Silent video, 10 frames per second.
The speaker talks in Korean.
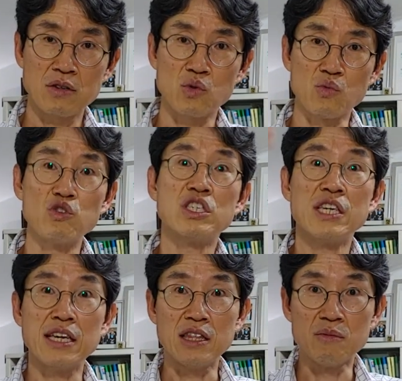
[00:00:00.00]
좀
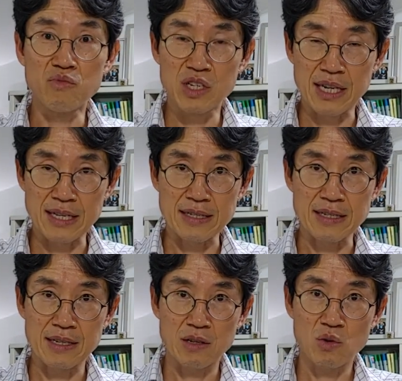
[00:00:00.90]
위치 있는
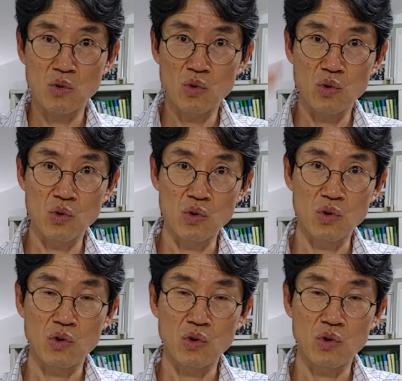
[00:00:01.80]
분이라든지 또